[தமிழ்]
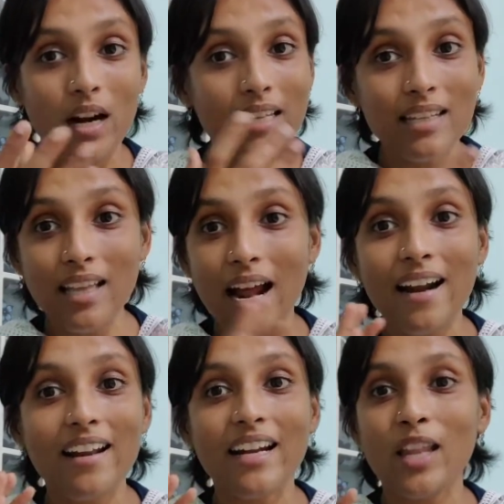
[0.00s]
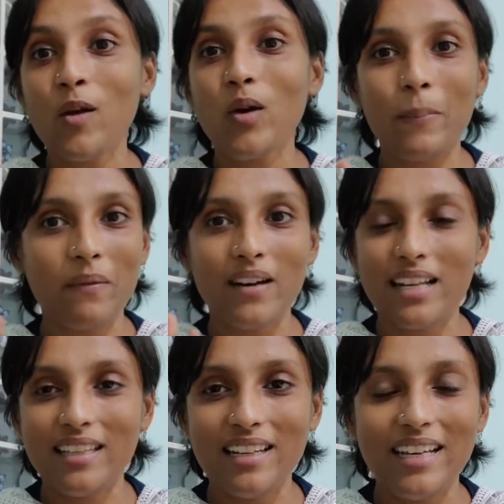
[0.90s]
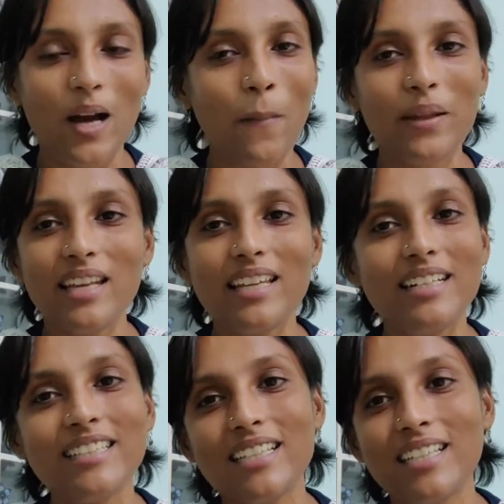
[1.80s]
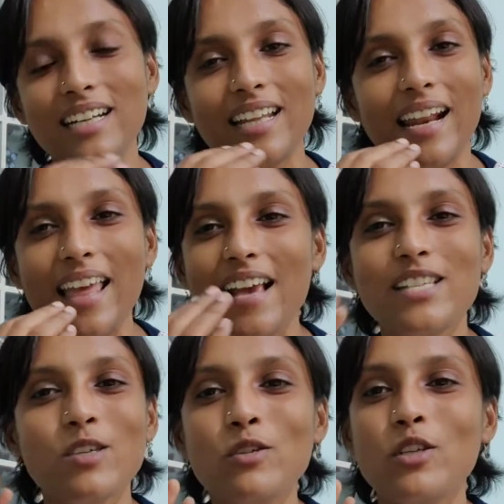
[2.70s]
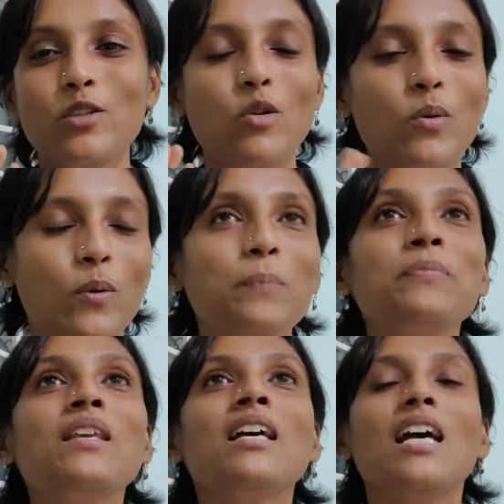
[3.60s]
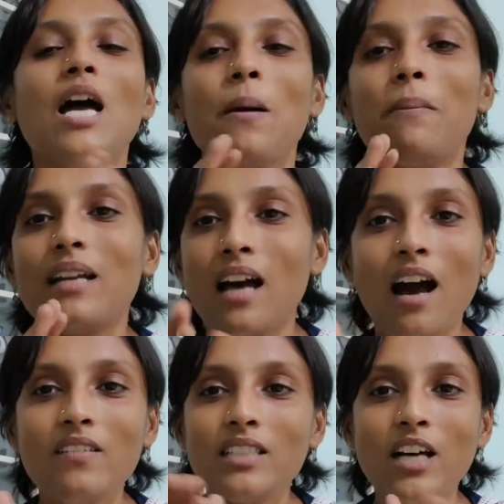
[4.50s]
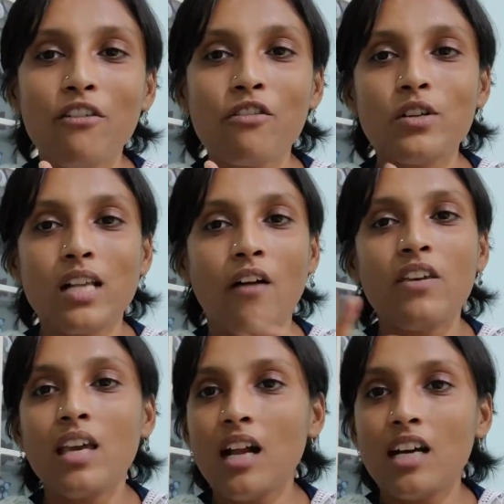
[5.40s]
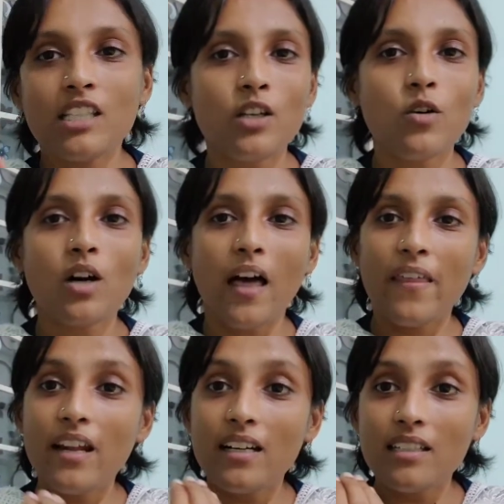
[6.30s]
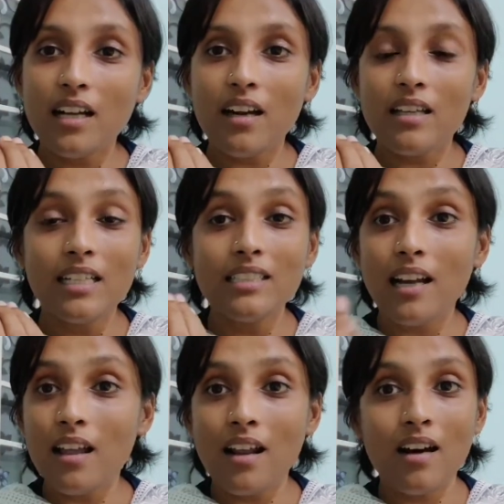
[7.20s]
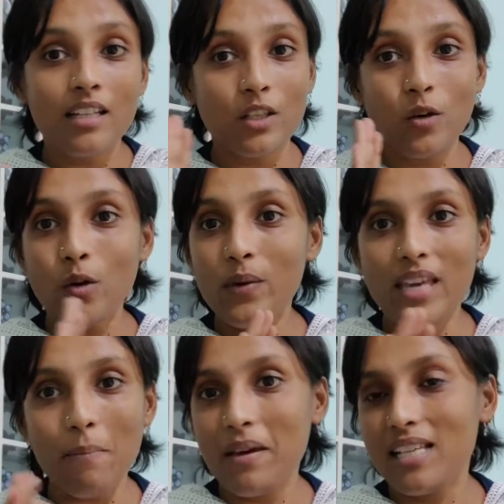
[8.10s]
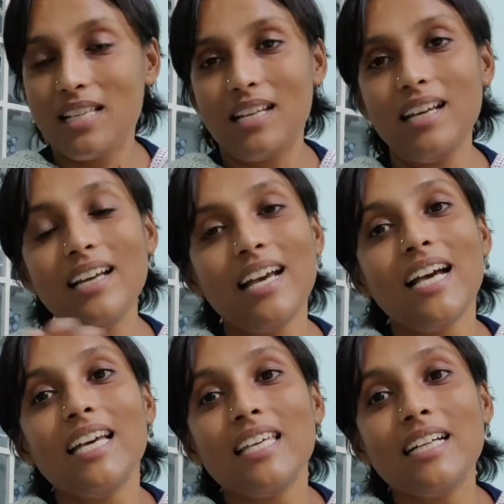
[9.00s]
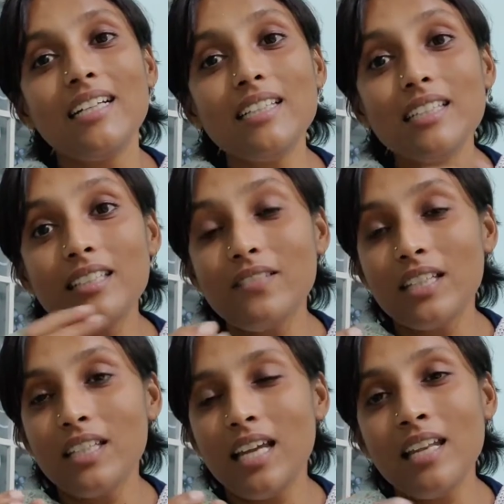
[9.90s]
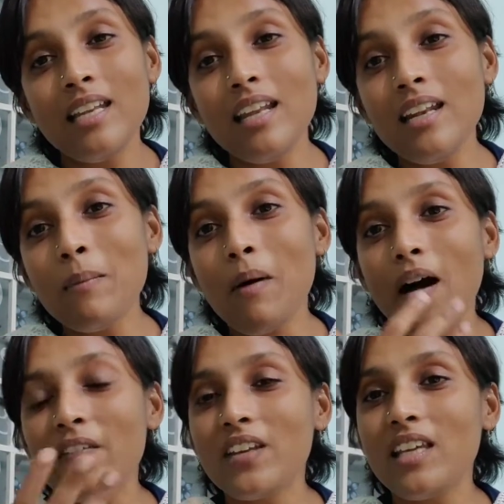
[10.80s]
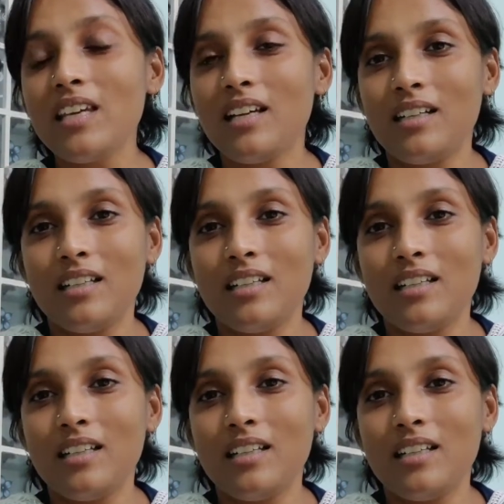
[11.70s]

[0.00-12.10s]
முன்னாடி இருந்த ஹேண்ட் ரைட்டிங் கூட இப்போ வரதில்லை அப்படின்னு எழுதுறதுக்கு நிறைய எக்ஸ்கியூசஸ் கொடுப்போம் பட் நான் வந்து அஃப்கோர்ஸ் கவிஞராக ஆகிறதுக்கோ கலை எழுத்தாளர் எழுத்தாளராக இருக்கோ இங்கே பேசலை எழுத்து வந்து என்னென்ன மாதிரி